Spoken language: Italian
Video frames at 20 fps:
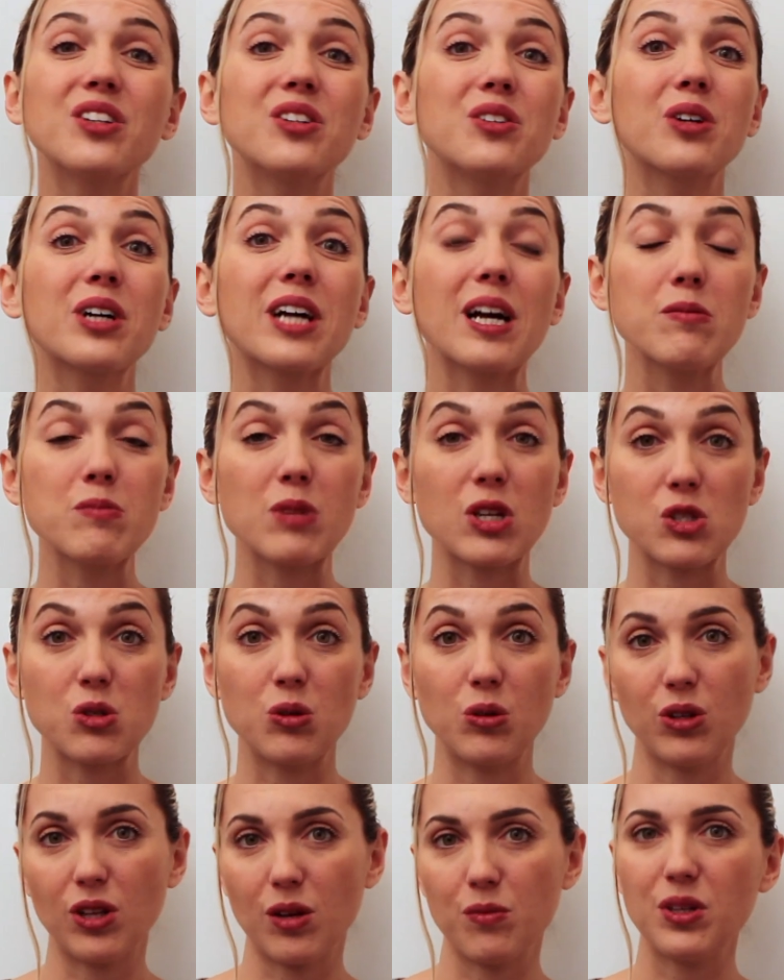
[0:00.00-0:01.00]
non cambia
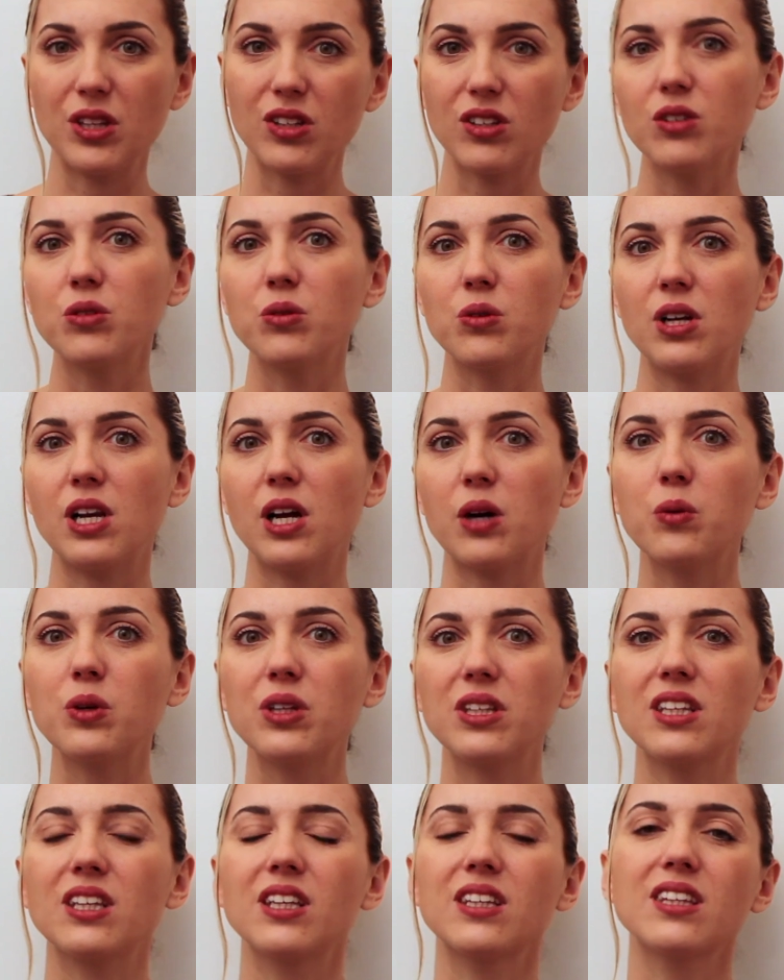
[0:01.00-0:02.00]
assolutamente nulla,
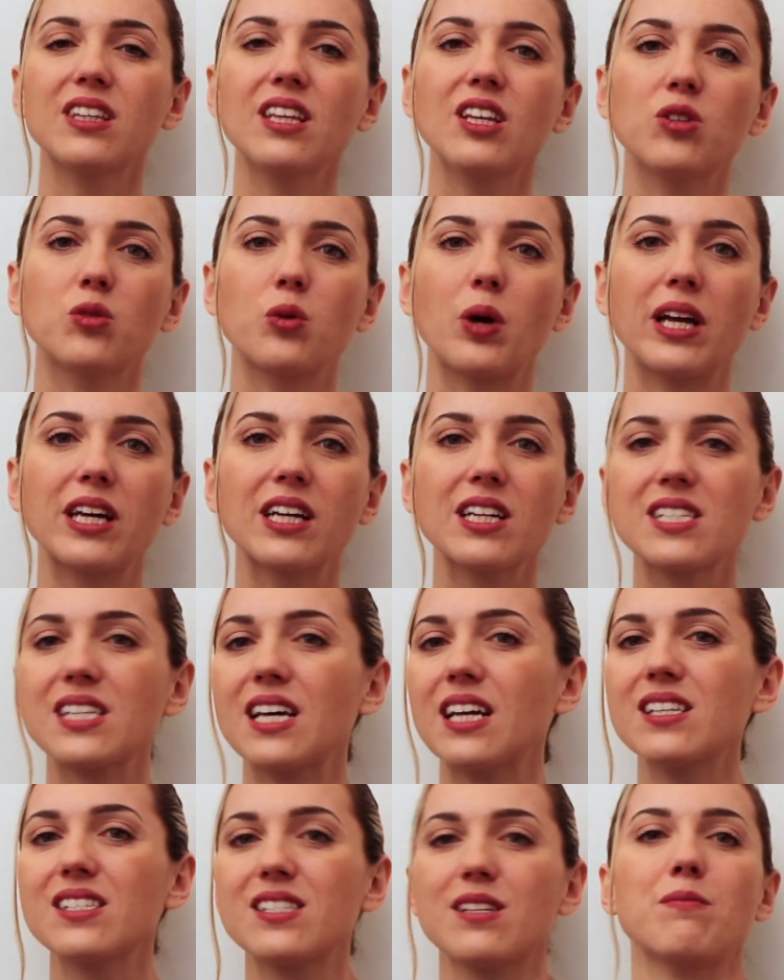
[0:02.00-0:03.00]
quindi tendo a
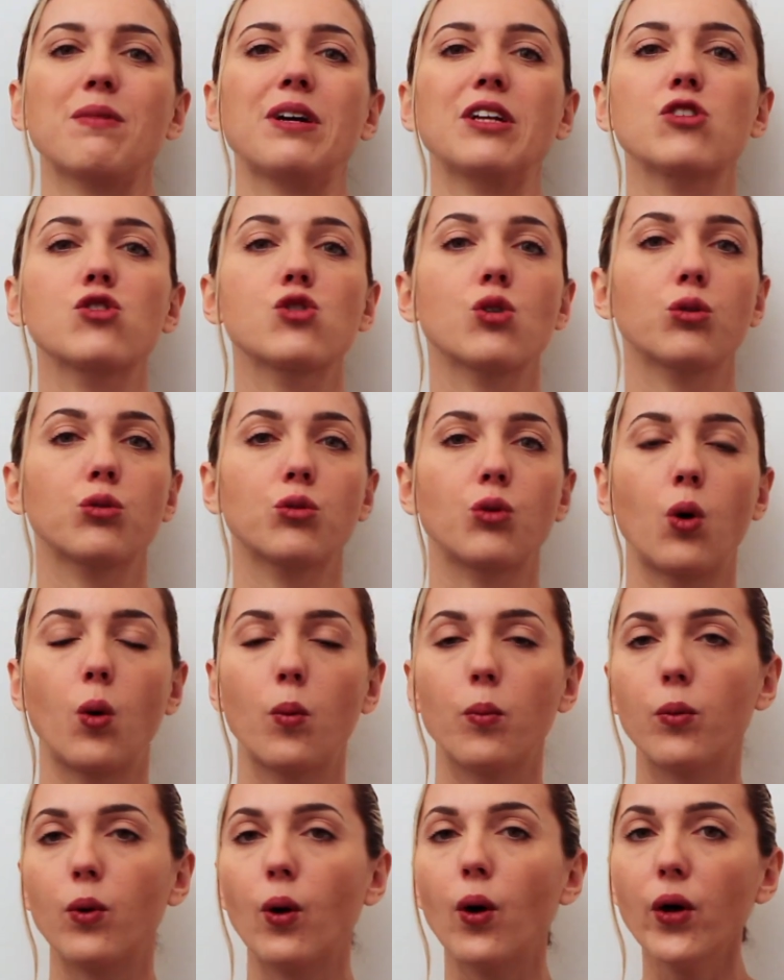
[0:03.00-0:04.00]
ingrassare se mangio
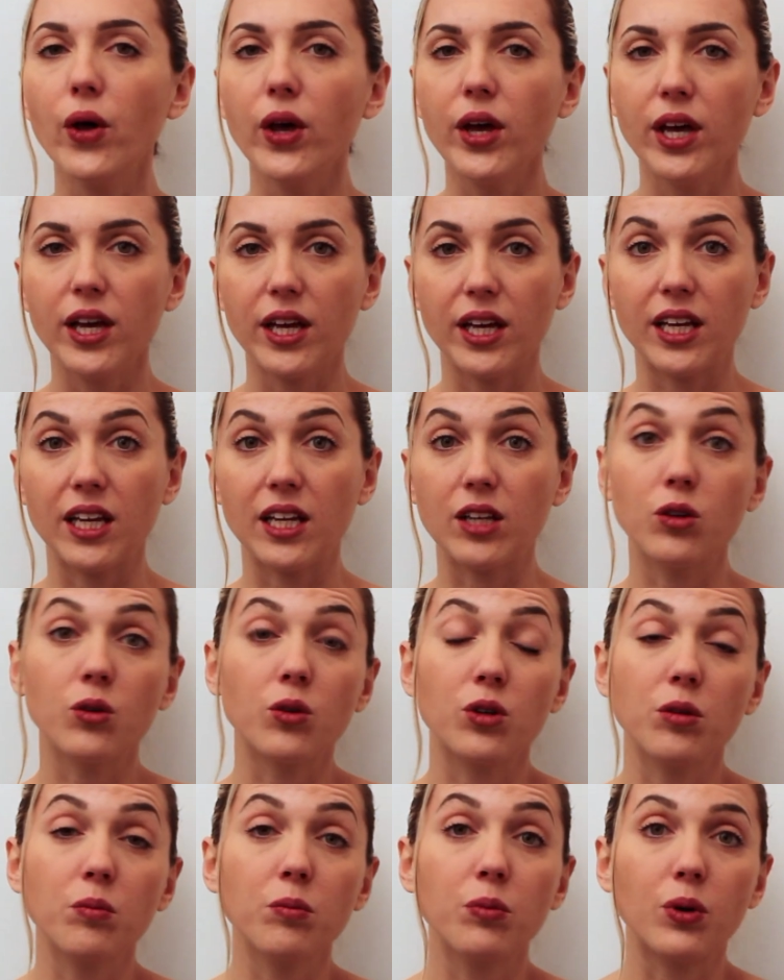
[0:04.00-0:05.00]
troppo e
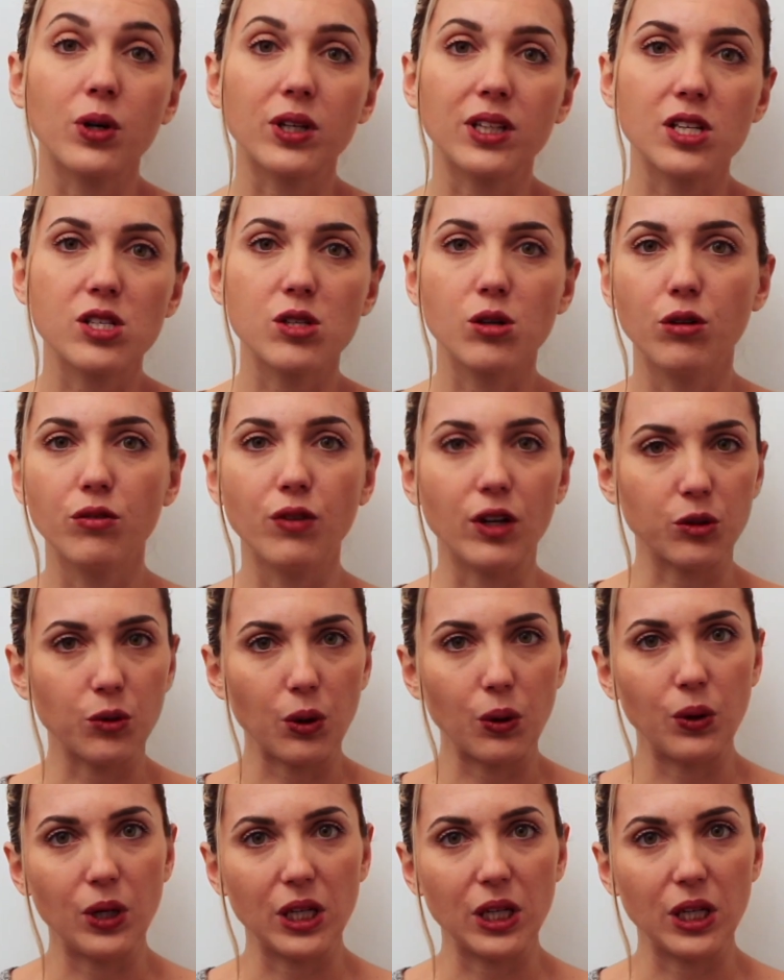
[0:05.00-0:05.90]
non importa se l'ho fatto a